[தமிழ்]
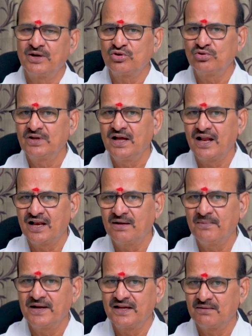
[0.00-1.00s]
மட்டும்தான் நல்ல
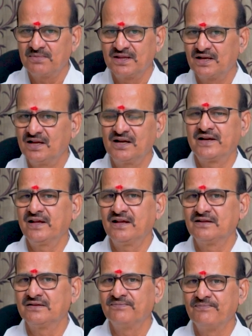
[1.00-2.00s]
மனை என்பதெல்லாம்
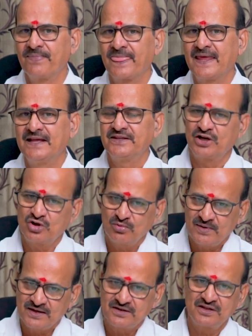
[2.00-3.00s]
கிடையாது தெற்கு
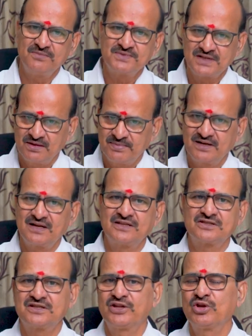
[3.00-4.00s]
பார்த்ததும் சில பேருக்கு
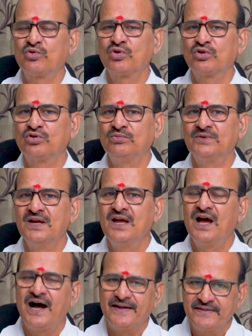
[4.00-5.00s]
அதிர்ஷ்டத்தை கொடுக்கும்
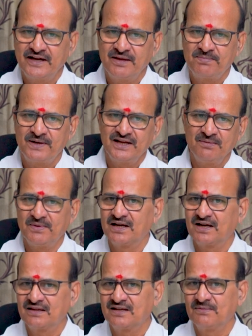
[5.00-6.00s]
அந்த அடிப்படையில்
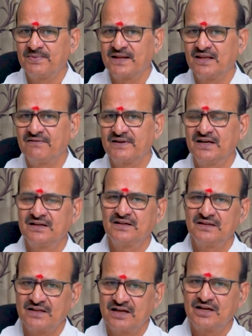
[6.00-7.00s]
மகரத்தில்
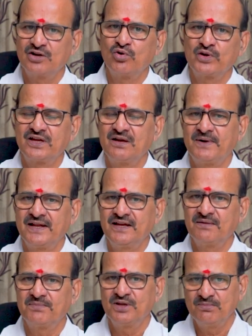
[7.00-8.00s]
பிறந்தவர்களுக்கு தெற்கு நோக்கிய மனை
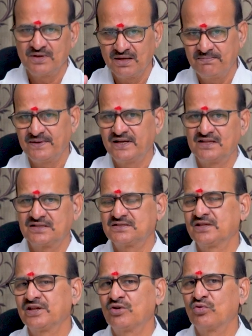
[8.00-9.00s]
என்பது மிகப்பெரிய
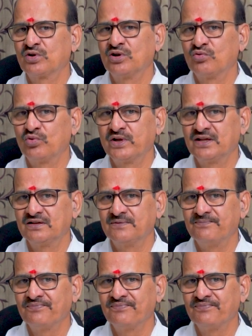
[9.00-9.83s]
அதிர்ஷ்டத்தை கொடுக்கக்கூடியது